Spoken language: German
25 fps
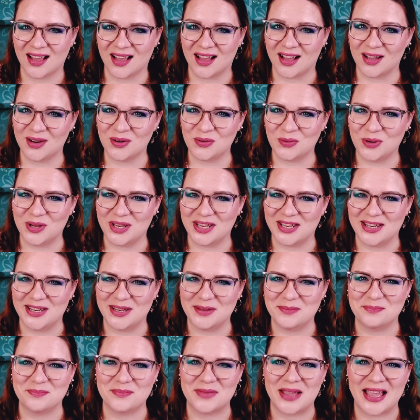Hallo ihr
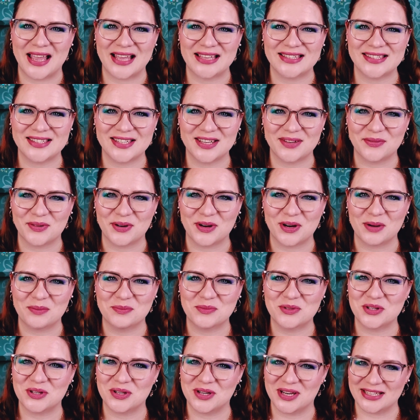Lieben, herzlich
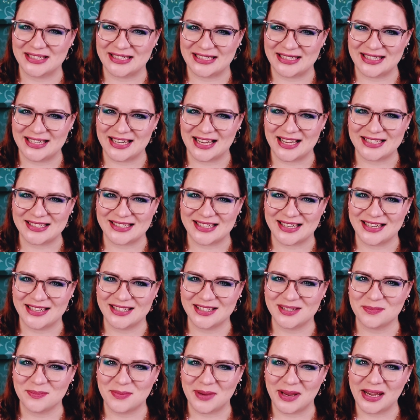willkommen, schön, dass ihr da
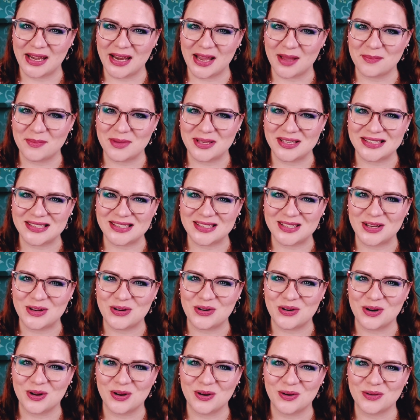seid. Mein Name ist
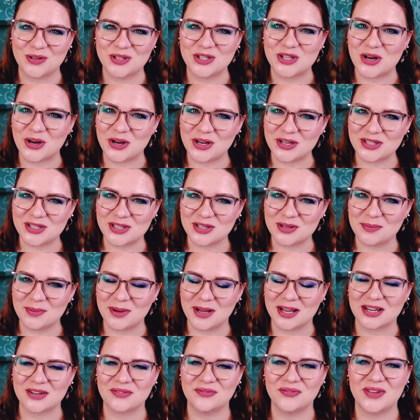Nicole und heute
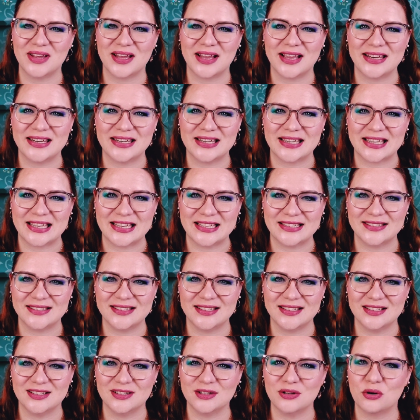packen wir eine
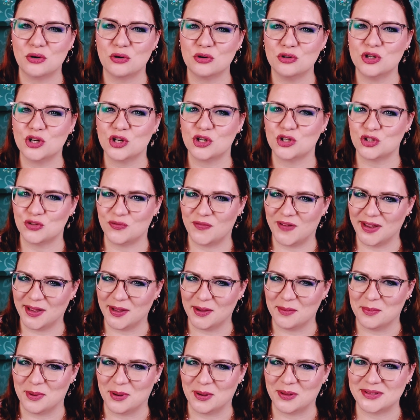riesige und
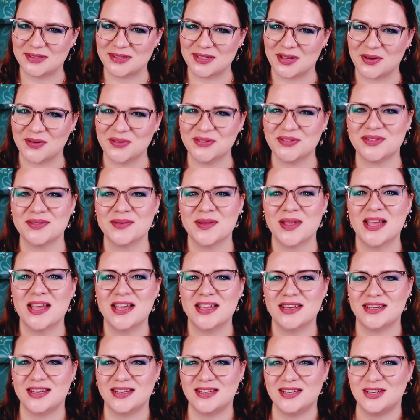schwere Box aus,
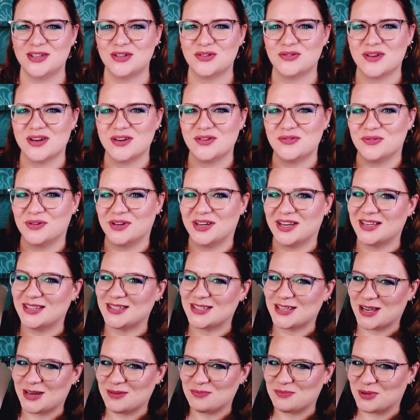denn die Trend
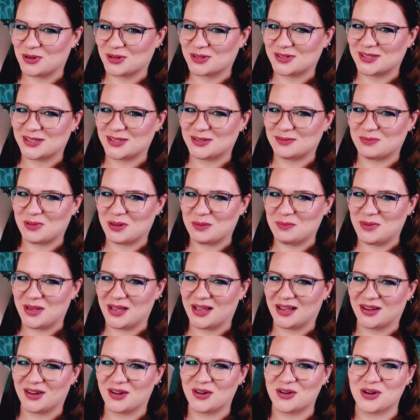Trendbox ist bei
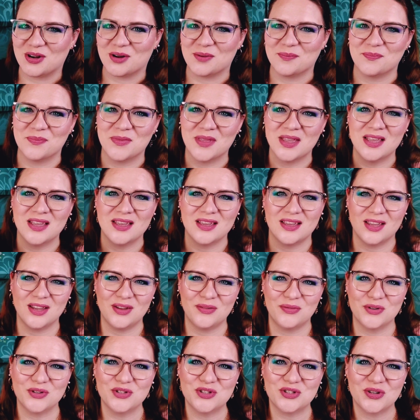mir angekommen.
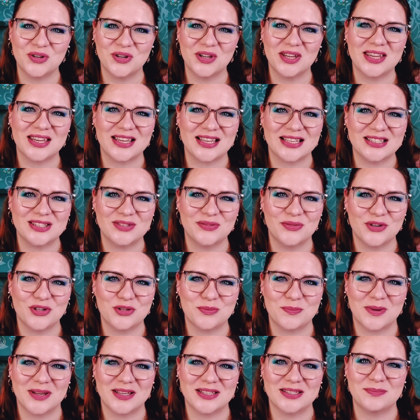Ich wünsche euch ganz viel
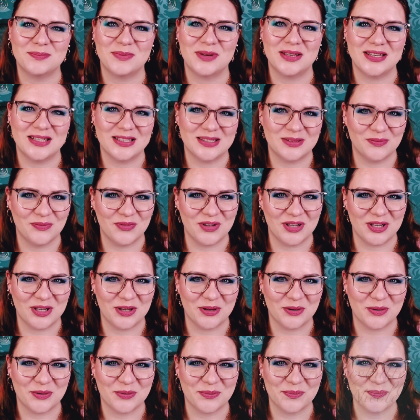Spaß bei diesem
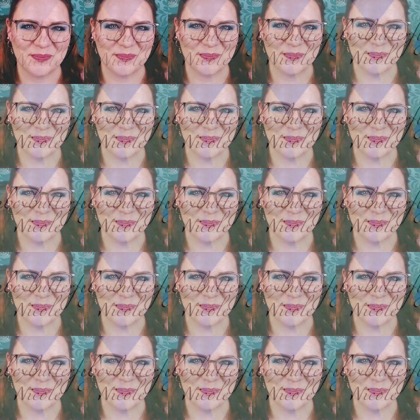Video.